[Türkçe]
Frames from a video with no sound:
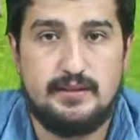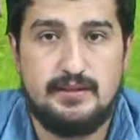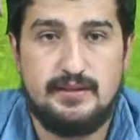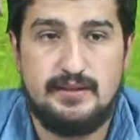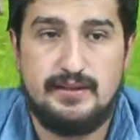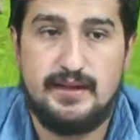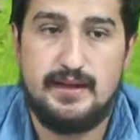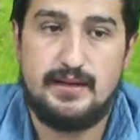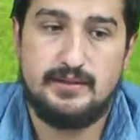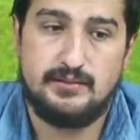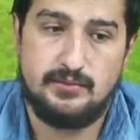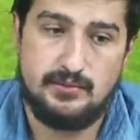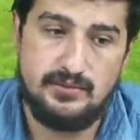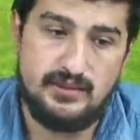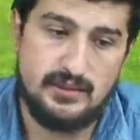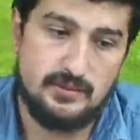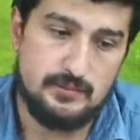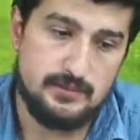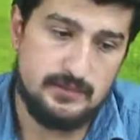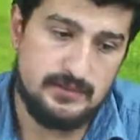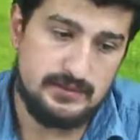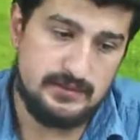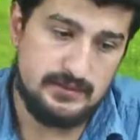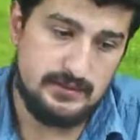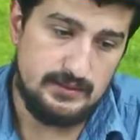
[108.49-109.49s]
ileride
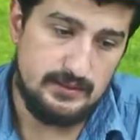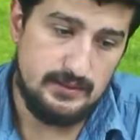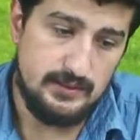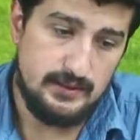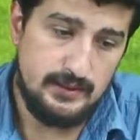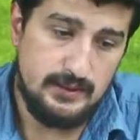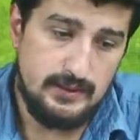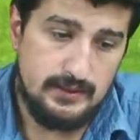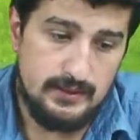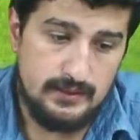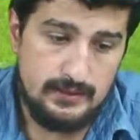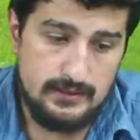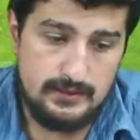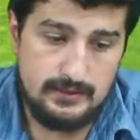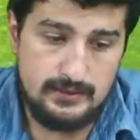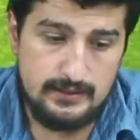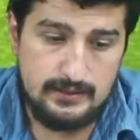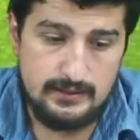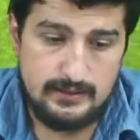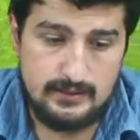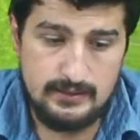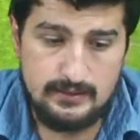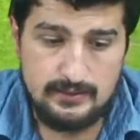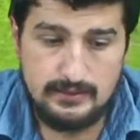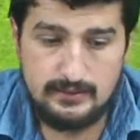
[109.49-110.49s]
oynatması.
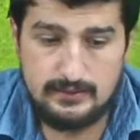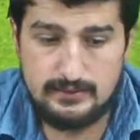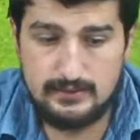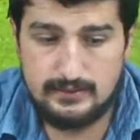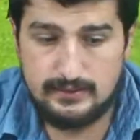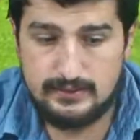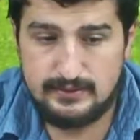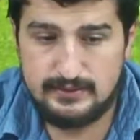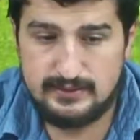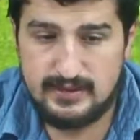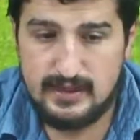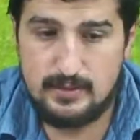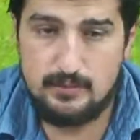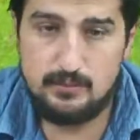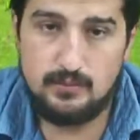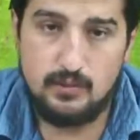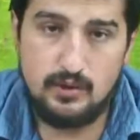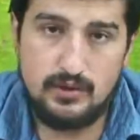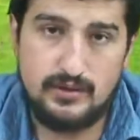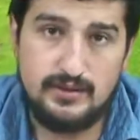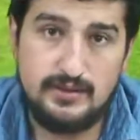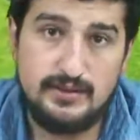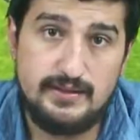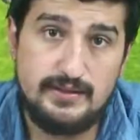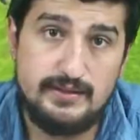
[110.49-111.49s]
E, hani tam
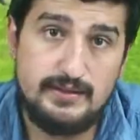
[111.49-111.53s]
böyle